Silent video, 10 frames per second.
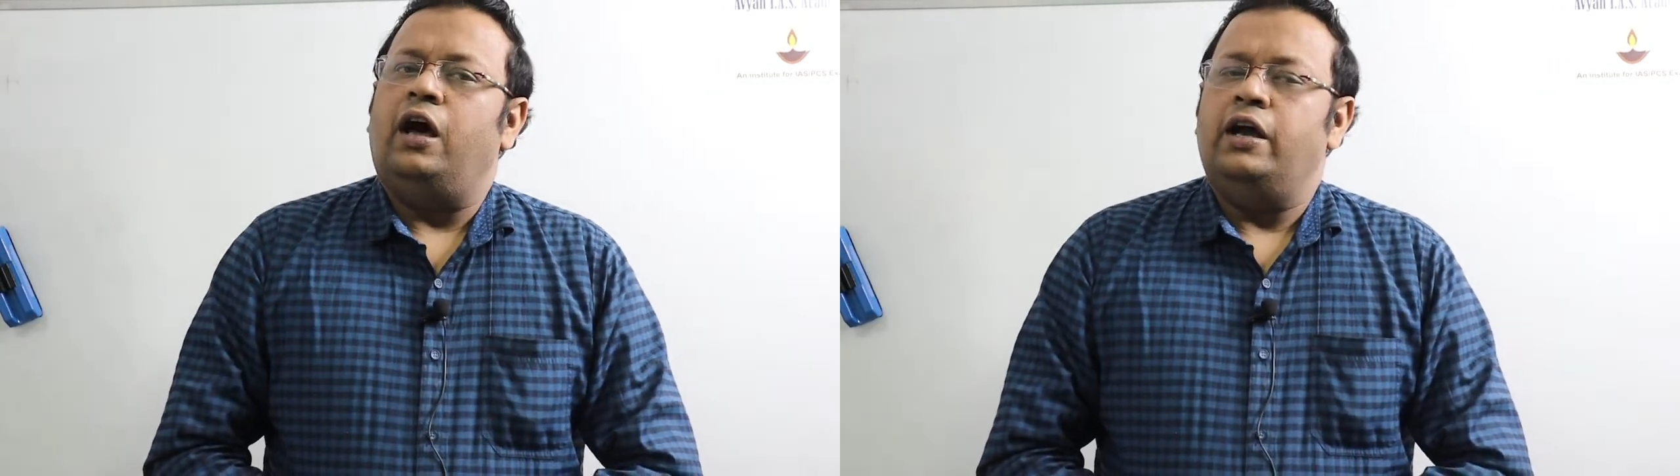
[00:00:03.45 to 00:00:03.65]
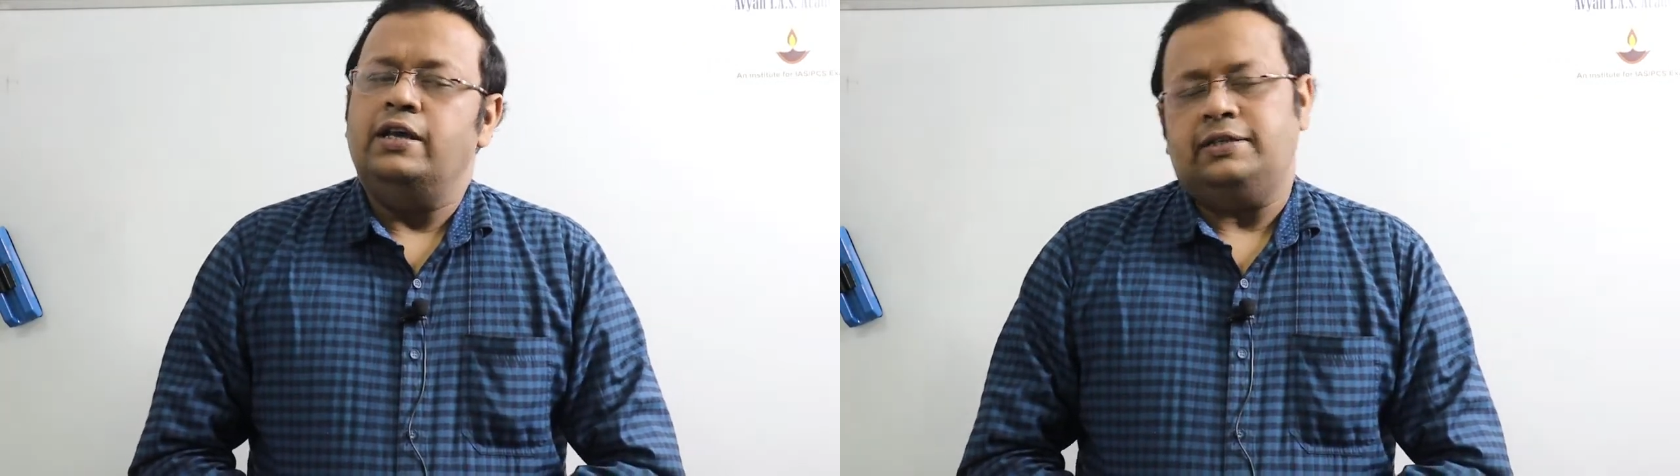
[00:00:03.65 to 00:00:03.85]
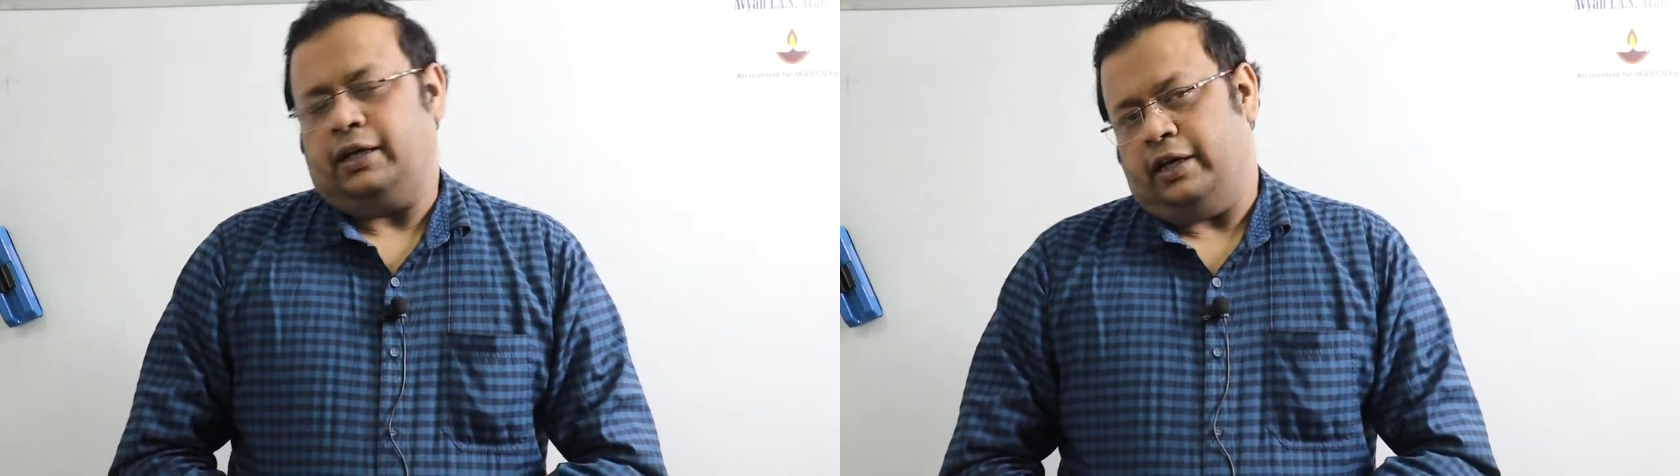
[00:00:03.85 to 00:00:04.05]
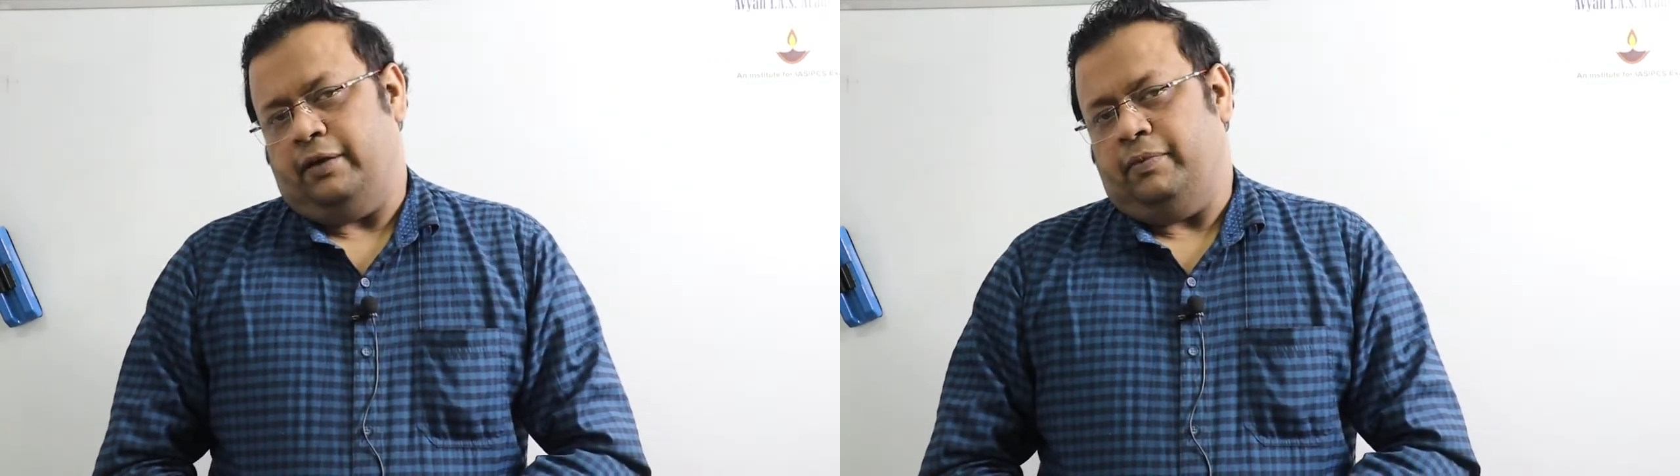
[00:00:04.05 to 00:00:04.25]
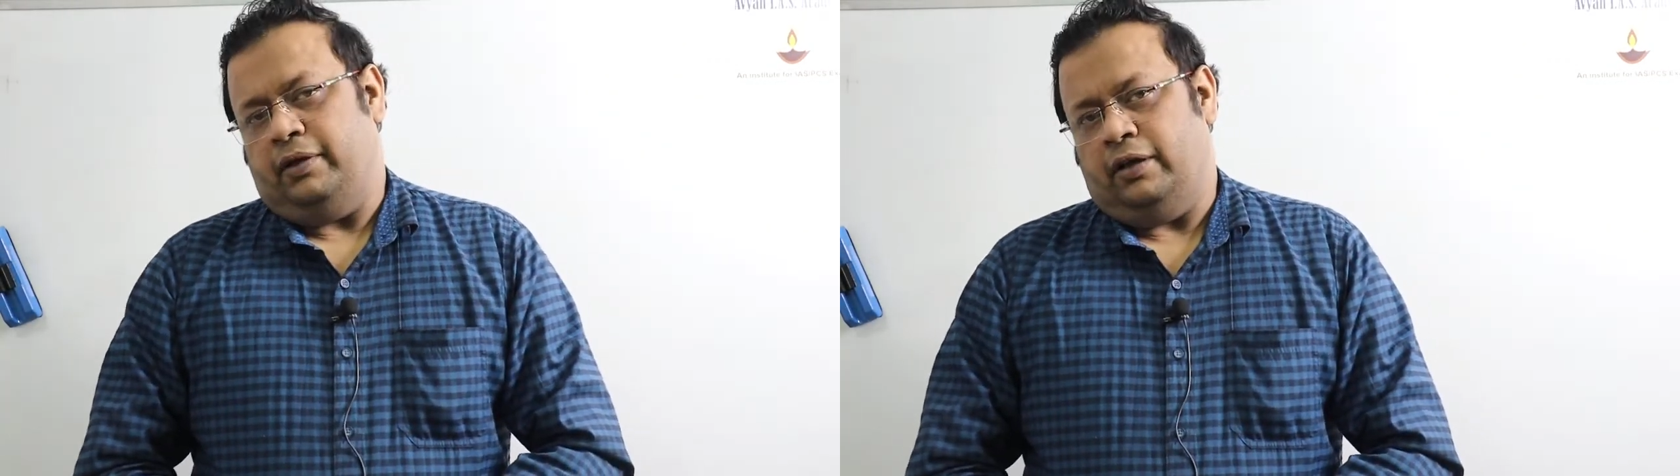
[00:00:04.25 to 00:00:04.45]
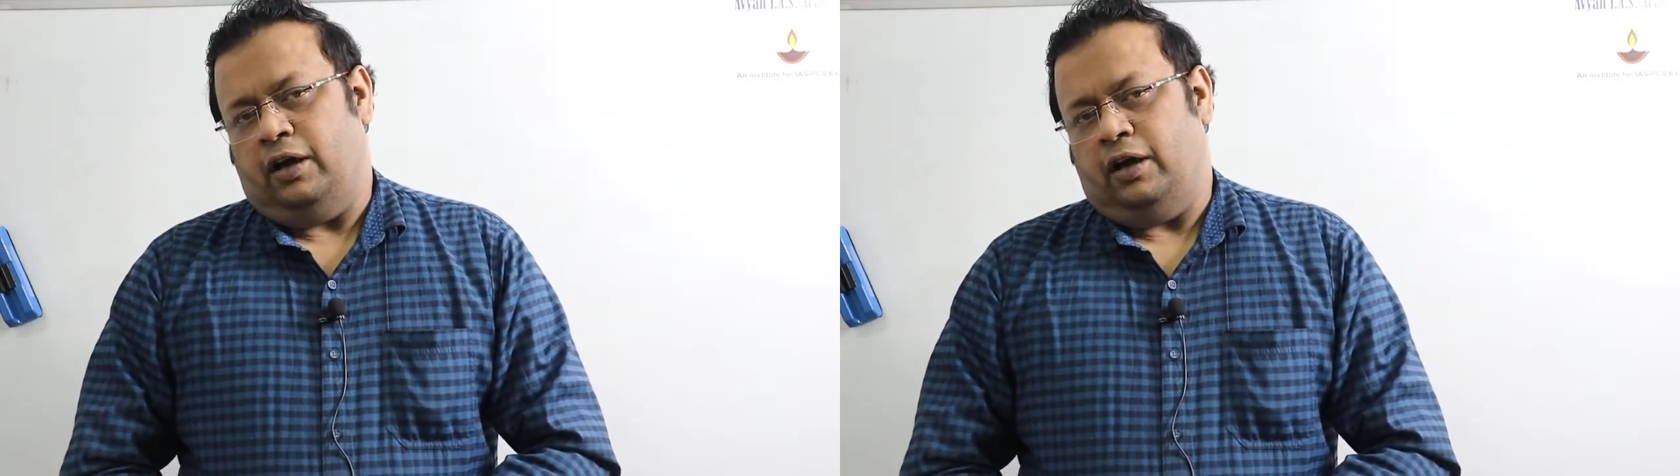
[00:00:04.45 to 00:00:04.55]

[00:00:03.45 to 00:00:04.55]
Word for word: आई एस अकेडमी